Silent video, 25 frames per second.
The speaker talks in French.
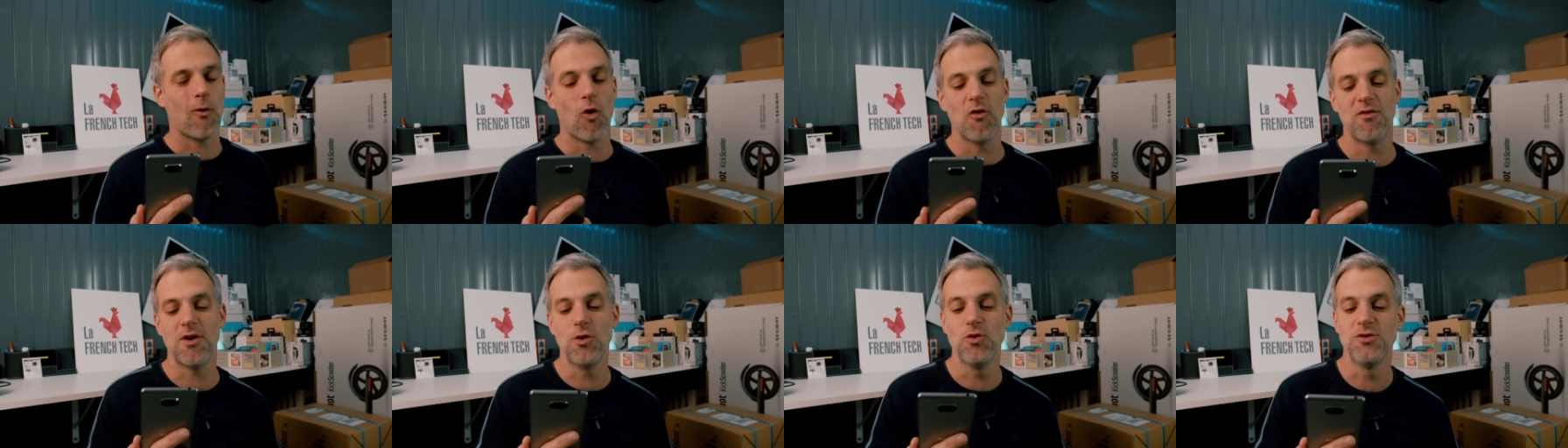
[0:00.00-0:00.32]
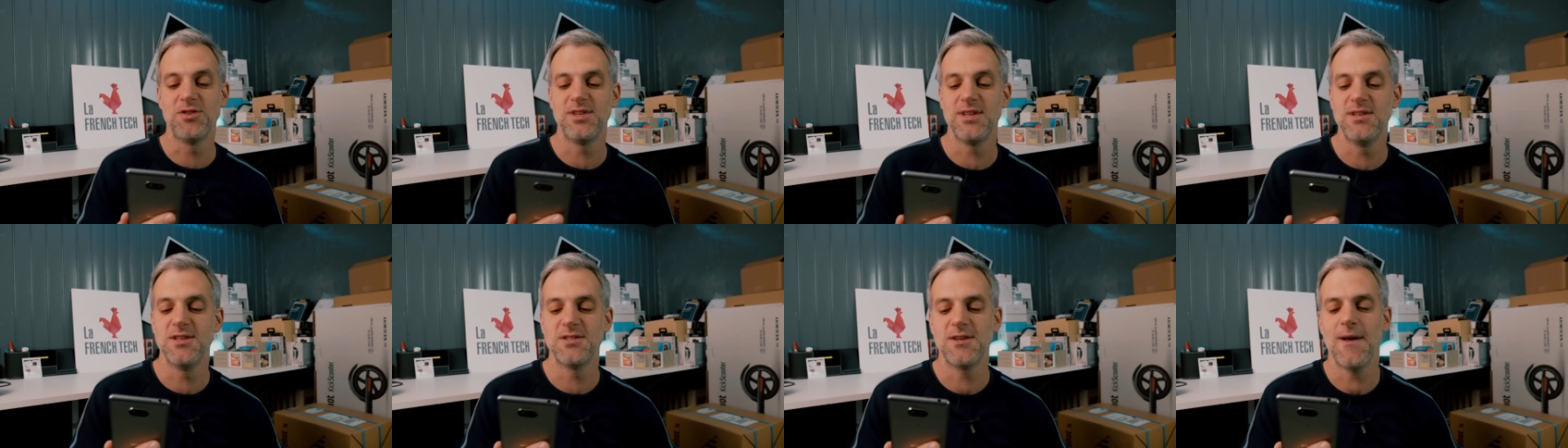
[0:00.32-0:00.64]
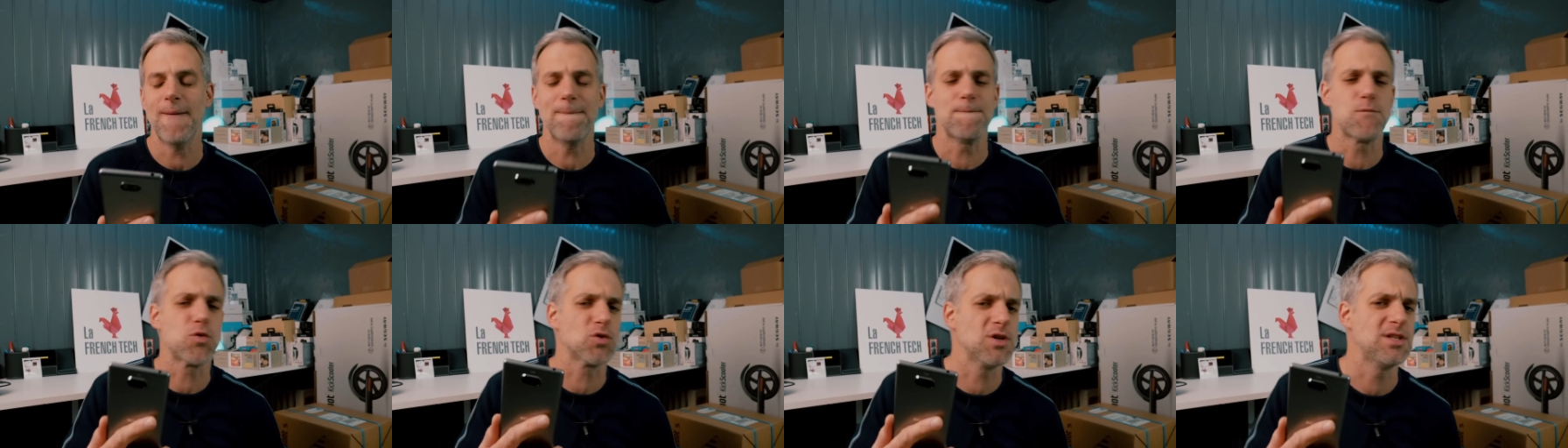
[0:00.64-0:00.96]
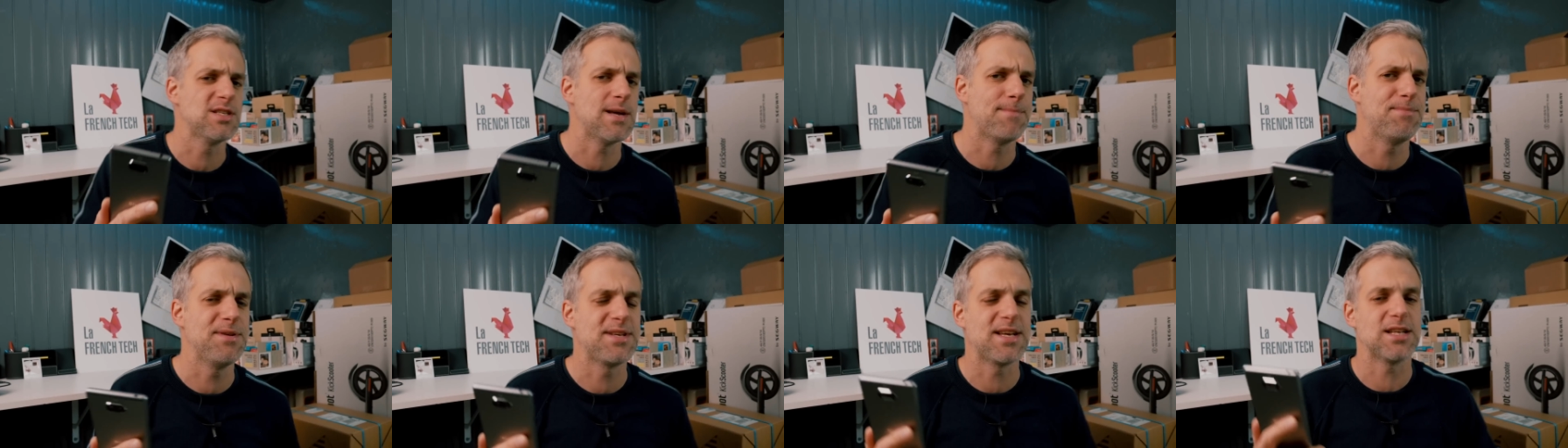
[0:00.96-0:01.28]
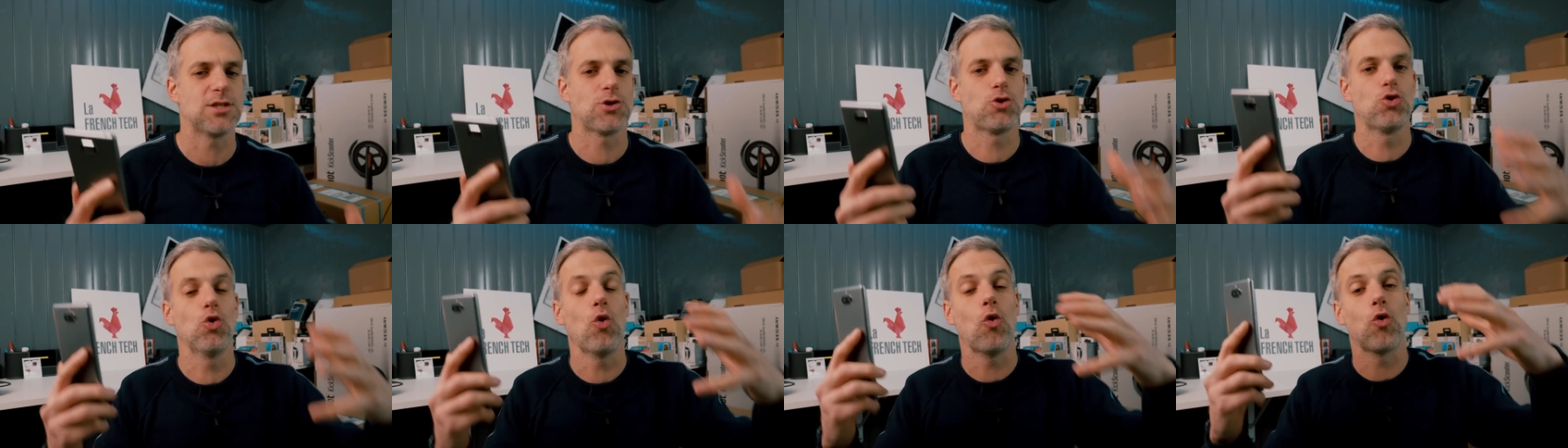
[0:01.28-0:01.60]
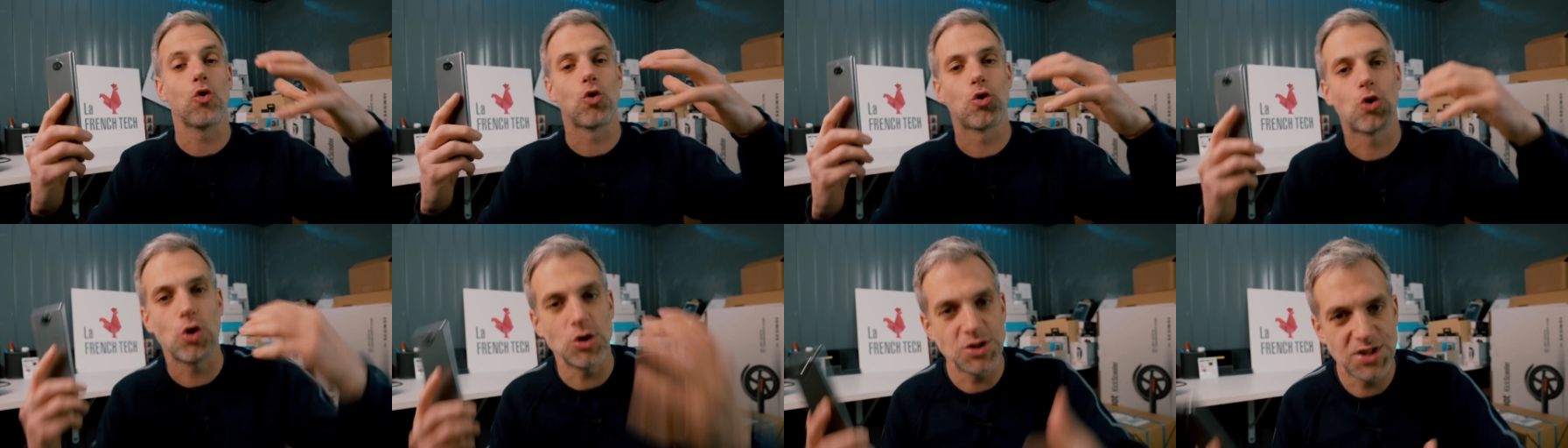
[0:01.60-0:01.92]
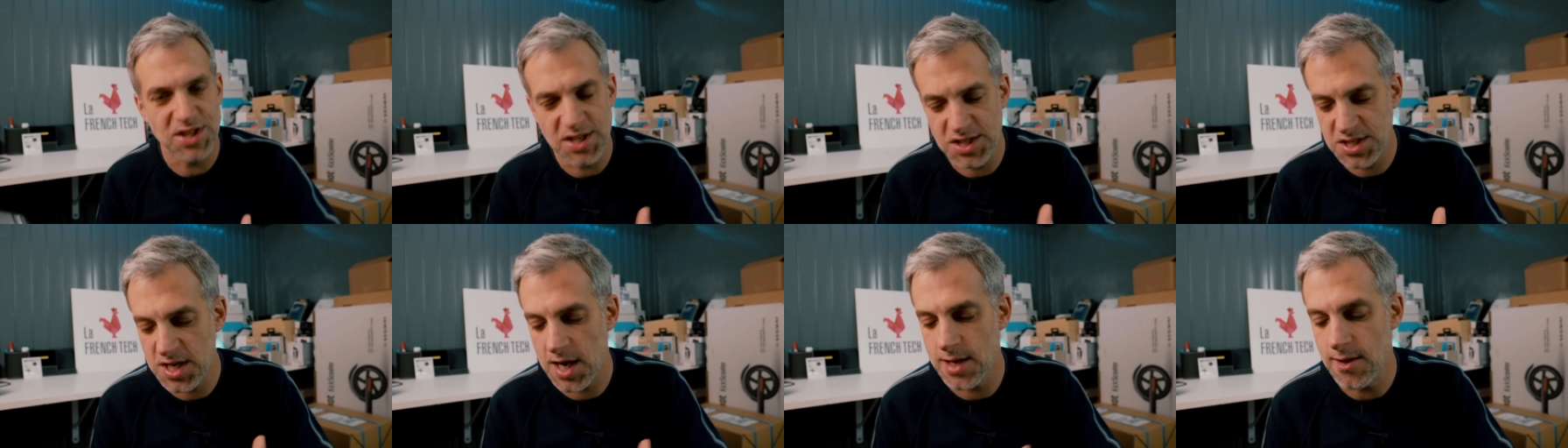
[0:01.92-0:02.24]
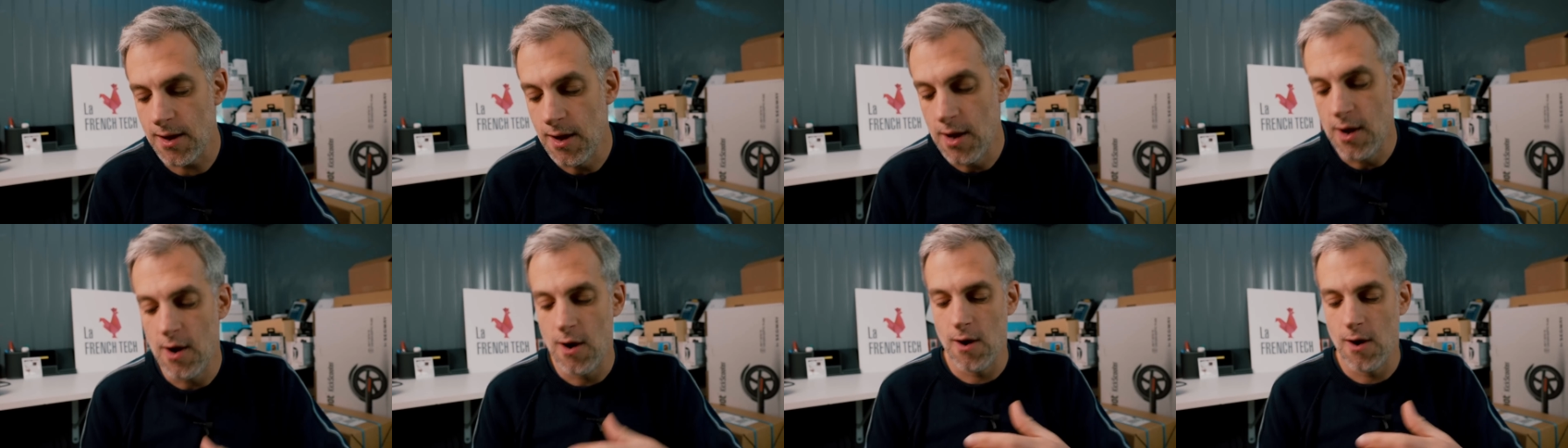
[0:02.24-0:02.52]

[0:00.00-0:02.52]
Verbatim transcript: on va l'utiliser pour les applications quotidiennes,